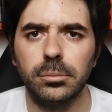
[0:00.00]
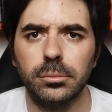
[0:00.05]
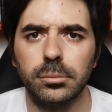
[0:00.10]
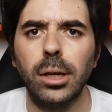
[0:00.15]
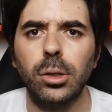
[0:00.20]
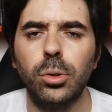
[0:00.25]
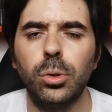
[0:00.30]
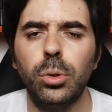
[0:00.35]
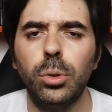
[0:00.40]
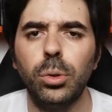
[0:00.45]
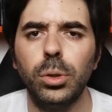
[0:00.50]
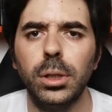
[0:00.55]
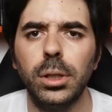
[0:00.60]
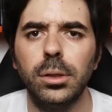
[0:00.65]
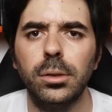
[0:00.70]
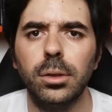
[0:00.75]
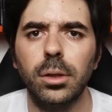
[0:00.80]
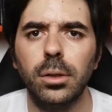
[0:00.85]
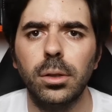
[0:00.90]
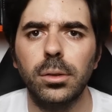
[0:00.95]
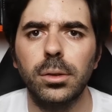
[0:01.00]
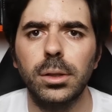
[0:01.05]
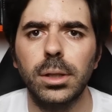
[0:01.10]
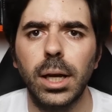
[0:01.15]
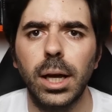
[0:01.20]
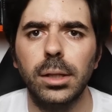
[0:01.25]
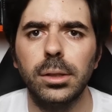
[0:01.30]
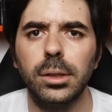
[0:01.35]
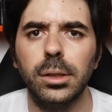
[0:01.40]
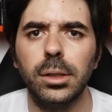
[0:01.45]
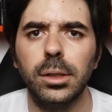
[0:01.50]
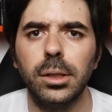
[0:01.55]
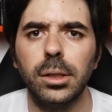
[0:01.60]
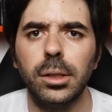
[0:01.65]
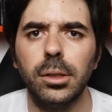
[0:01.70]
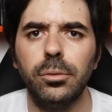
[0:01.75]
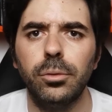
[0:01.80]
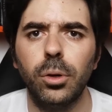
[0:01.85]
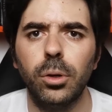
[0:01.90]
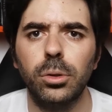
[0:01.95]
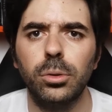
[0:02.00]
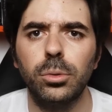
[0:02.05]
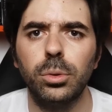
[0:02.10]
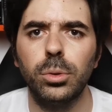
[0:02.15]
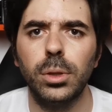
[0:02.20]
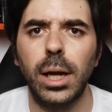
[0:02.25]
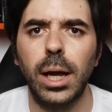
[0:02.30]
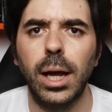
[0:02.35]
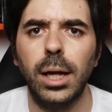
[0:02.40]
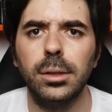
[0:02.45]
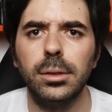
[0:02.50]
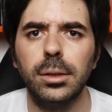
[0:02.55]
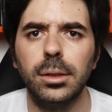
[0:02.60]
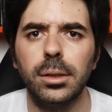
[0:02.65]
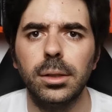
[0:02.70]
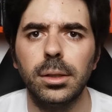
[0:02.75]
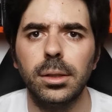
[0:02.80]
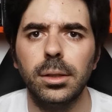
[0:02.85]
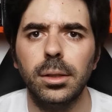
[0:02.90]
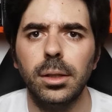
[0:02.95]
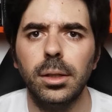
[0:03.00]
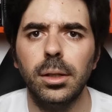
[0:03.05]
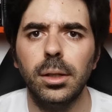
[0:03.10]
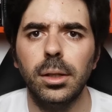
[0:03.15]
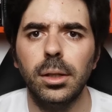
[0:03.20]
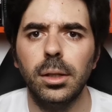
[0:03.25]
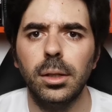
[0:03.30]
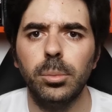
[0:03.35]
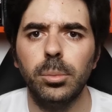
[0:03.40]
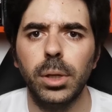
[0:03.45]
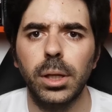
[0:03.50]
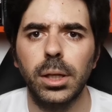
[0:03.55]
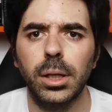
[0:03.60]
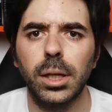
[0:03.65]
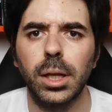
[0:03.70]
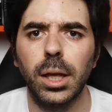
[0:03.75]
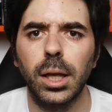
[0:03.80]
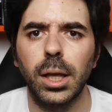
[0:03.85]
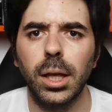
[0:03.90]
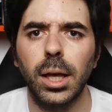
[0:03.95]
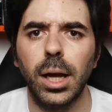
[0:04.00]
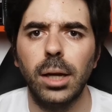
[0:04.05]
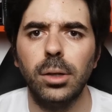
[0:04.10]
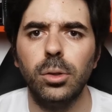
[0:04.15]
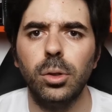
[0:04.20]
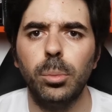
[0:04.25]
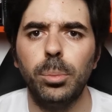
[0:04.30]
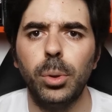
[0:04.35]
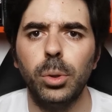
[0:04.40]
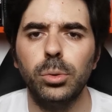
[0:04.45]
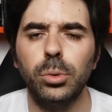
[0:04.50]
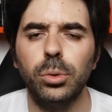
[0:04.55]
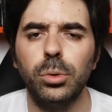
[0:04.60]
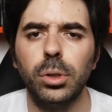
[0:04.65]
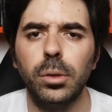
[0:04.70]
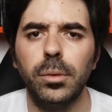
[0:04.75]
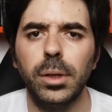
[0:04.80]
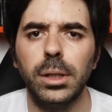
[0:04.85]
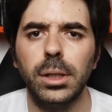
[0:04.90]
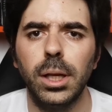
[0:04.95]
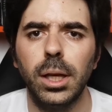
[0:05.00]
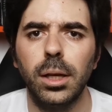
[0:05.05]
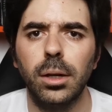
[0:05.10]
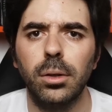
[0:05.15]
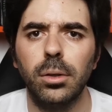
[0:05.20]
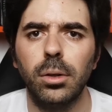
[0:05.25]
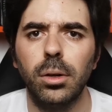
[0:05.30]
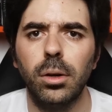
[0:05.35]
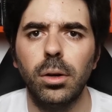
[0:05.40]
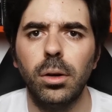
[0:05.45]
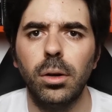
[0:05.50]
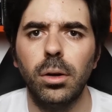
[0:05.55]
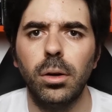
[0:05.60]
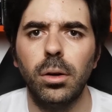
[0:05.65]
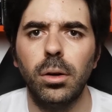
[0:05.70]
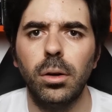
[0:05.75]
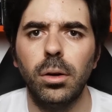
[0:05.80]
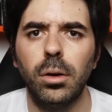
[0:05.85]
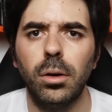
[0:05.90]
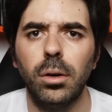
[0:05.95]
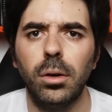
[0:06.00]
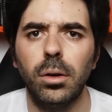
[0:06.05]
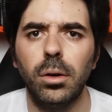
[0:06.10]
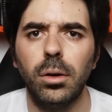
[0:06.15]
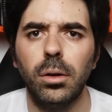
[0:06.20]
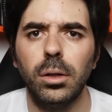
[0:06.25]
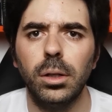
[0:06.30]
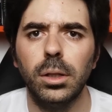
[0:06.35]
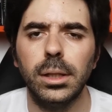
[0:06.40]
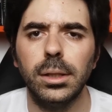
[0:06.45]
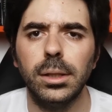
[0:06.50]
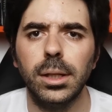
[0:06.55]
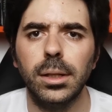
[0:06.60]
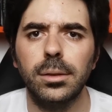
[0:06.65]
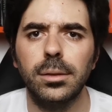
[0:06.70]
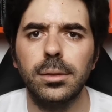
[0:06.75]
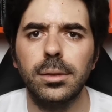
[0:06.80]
Alcuni sono stati fortunati perché hanno potuto vederlo in